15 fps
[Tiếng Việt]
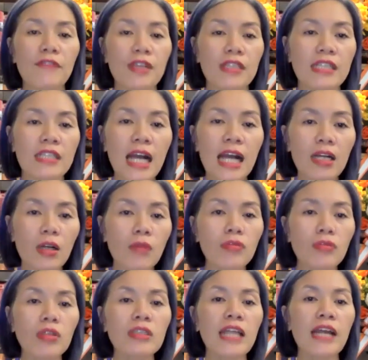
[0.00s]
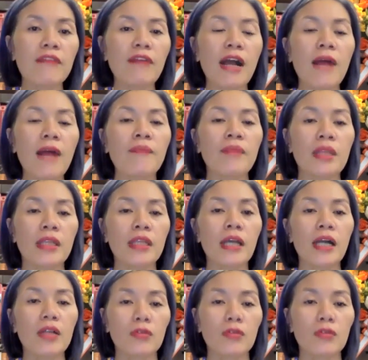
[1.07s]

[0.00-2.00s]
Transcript: viết ra công thức này và yeah,